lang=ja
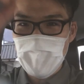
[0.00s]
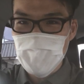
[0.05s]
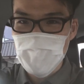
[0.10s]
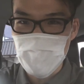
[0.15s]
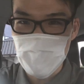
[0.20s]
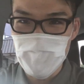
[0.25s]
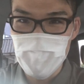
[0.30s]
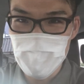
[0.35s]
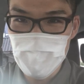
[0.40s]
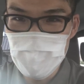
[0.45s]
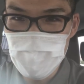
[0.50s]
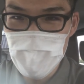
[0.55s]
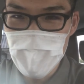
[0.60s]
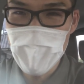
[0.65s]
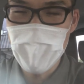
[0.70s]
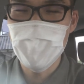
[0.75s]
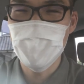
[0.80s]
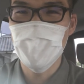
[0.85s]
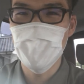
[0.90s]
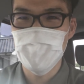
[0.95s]
マッシュ
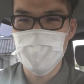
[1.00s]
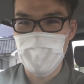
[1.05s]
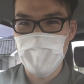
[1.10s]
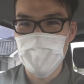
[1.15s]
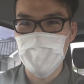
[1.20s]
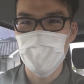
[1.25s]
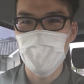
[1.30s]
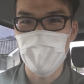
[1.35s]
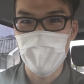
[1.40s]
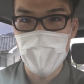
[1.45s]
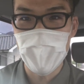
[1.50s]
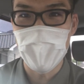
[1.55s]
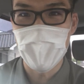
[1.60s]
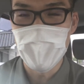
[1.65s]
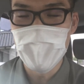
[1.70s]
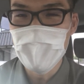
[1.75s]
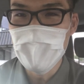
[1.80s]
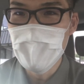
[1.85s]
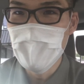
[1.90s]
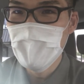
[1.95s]
ハルクスマッシュとか
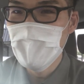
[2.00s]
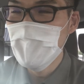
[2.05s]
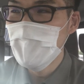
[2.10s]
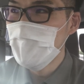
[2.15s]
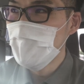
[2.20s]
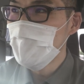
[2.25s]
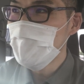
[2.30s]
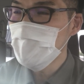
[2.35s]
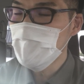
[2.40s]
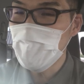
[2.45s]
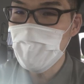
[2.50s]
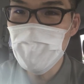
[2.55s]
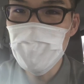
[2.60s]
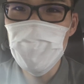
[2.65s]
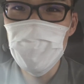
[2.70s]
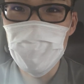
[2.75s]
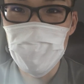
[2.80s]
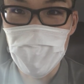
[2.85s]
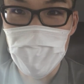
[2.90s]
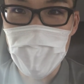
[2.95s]

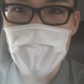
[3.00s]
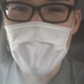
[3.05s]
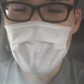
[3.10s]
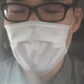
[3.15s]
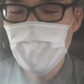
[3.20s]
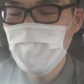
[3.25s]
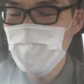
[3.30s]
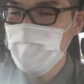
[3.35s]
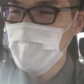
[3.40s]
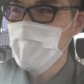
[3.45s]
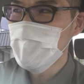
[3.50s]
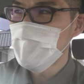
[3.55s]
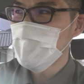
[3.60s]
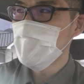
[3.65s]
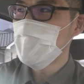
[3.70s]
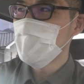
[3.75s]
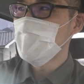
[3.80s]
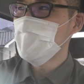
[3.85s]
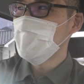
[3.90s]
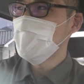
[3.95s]
タックルとか
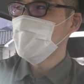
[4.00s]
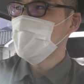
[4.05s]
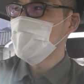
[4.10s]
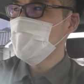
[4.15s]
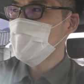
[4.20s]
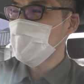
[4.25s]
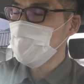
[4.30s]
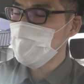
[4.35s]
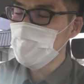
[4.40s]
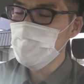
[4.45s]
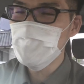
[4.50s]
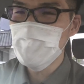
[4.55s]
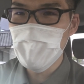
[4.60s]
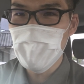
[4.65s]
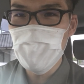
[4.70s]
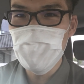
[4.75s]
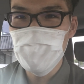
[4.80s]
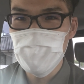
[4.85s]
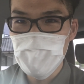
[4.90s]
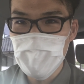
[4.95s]

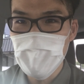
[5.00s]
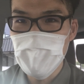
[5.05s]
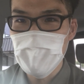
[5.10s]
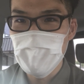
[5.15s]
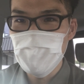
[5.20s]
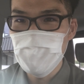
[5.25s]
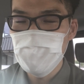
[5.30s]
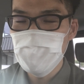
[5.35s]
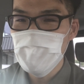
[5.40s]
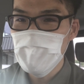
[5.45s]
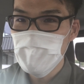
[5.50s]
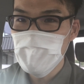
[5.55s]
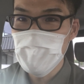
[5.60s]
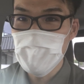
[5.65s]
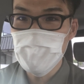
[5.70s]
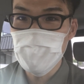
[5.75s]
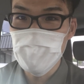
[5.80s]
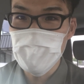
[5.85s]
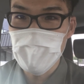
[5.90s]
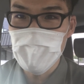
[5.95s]
キャラクターごとに
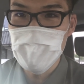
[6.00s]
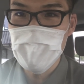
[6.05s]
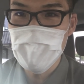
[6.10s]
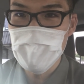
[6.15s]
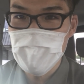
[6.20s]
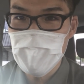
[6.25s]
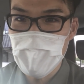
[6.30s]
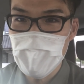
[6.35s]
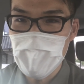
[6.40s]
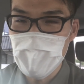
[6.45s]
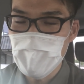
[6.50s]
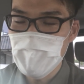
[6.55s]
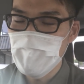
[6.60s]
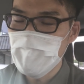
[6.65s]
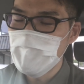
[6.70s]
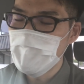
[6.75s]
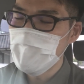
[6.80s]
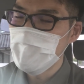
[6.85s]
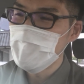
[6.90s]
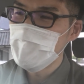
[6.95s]
セットされていて、
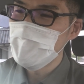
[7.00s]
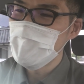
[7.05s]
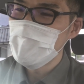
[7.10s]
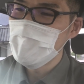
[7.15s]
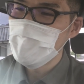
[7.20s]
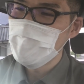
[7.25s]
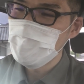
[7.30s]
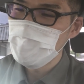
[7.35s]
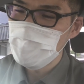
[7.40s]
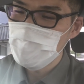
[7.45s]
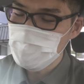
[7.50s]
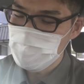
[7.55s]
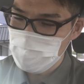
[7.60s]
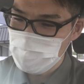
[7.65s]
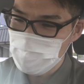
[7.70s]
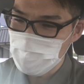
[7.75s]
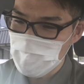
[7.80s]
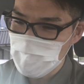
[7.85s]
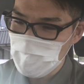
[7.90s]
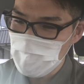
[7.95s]
う
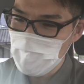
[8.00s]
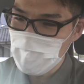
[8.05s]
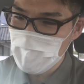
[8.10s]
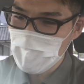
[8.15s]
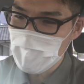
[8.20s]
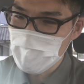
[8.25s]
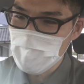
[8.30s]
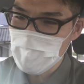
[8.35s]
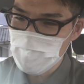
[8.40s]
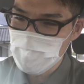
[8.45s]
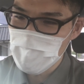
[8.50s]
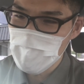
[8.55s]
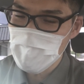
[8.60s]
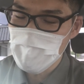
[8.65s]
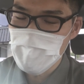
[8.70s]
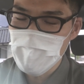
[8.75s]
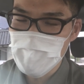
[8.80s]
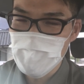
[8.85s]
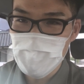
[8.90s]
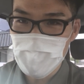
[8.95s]
ん、これが楽し
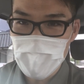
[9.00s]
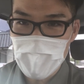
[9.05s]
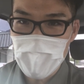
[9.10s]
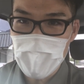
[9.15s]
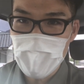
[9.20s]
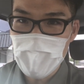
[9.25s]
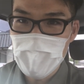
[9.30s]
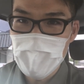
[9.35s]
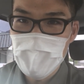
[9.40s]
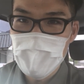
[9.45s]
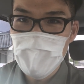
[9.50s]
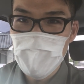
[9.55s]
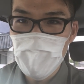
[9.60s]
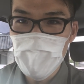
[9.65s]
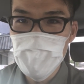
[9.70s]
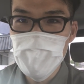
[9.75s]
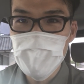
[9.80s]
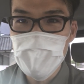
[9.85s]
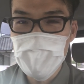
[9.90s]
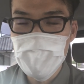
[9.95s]
いんですよね
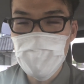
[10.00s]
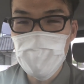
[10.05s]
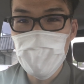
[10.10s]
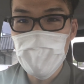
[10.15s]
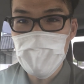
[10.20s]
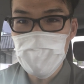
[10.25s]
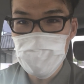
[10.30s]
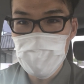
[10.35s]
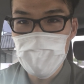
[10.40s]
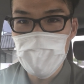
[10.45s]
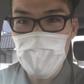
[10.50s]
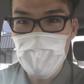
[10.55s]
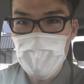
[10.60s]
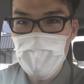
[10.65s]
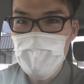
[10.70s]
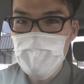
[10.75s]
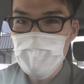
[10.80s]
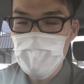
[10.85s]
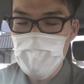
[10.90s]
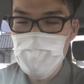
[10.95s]
おそらくこれも
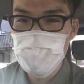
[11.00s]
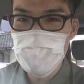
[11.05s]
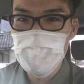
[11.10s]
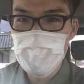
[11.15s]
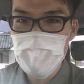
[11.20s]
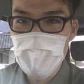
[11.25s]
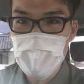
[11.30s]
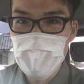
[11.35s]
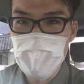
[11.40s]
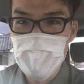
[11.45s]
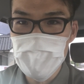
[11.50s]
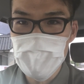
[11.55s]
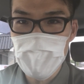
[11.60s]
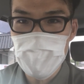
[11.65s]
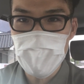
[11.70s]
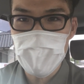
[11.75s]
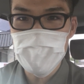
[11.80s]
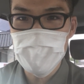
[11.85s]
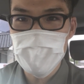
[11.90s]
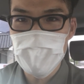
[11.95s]
自分で
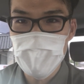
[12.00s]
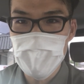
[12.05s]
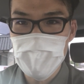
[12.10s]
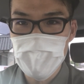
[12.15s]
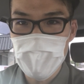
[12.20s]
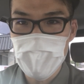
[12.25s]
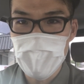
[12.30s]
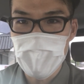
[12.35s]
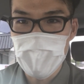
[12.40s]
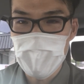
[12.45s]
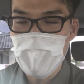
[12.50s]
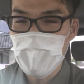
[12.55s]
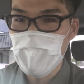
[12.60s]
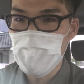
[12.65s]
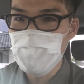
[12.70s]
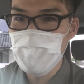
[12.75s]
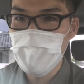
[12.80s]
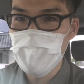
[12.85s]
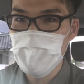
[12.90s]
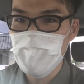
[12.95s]
カスタマイズできて
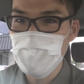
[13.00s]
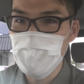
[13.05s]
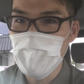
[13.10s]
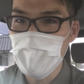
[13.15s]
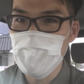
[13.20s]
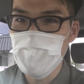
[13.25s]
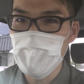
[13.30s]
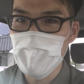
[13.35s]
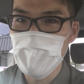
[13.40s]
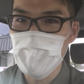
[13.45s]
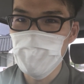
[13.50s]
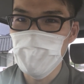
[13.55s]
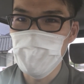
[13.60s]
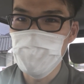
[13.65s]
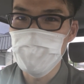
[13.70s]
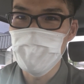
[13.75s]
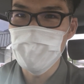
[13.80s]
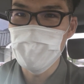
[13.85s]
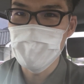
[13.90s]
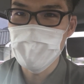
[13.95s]
アビリティをセットできると
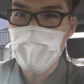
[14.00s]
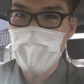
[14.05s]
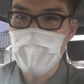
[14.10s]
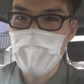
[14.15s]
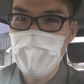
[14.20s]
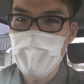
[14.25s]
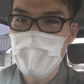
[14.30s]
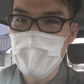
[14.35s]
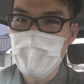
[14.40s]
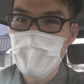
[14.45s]
思うので